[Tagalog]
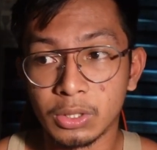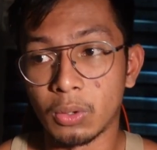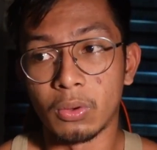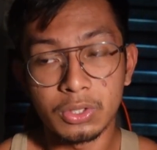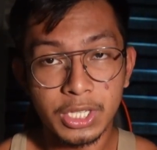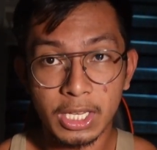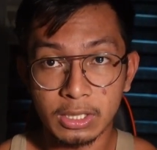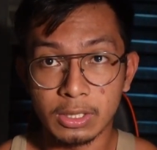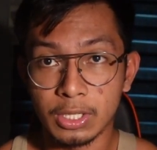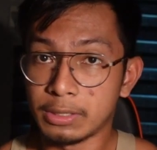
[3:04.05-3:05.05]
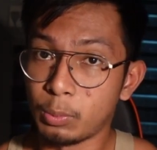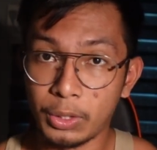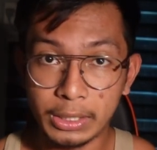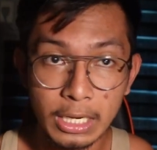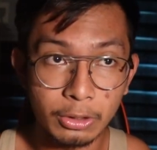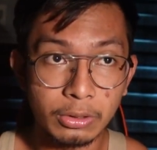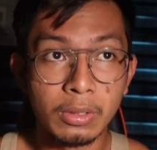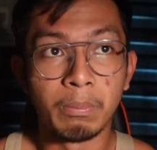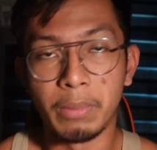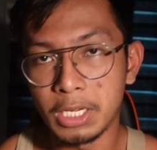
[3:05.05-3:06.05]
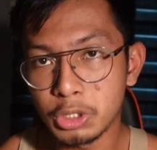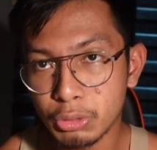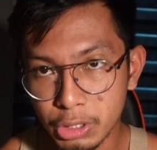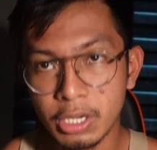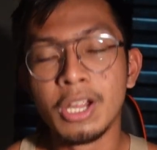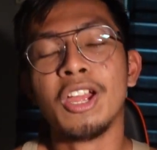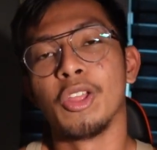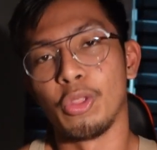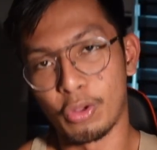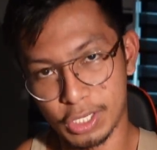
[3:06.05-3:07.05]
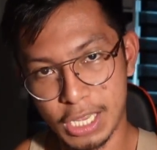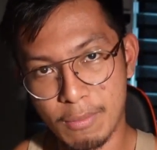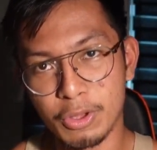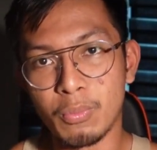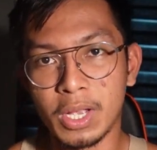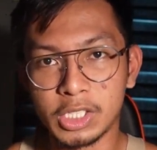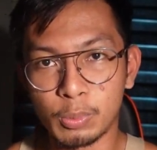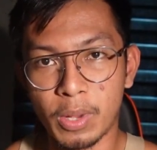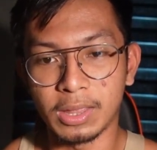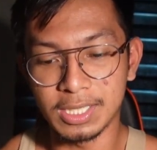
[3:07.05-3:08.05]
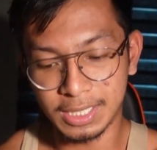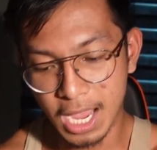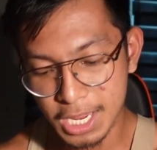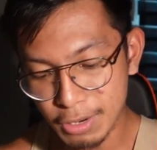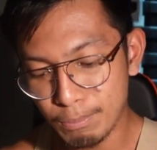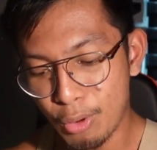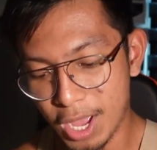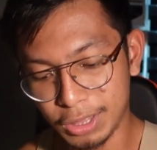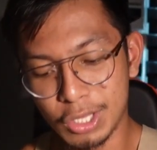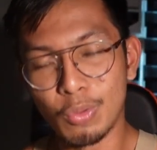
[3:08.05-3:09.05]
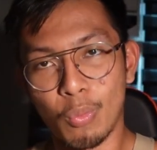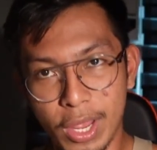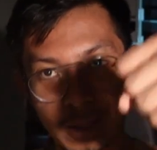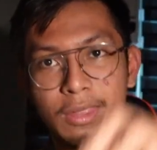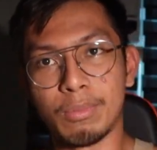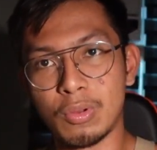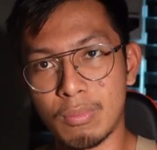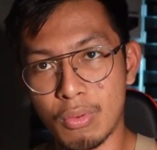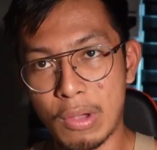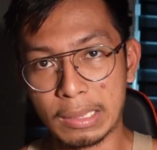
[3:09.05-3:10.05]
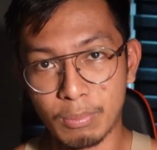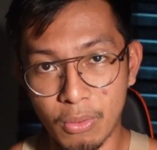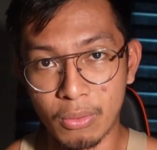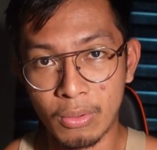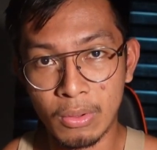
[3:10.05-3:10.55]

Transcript: So, chest, chest workout, make sure yung kasama nyo mag-spot is kaya nyo buhatin yung weight na binubuhat mo.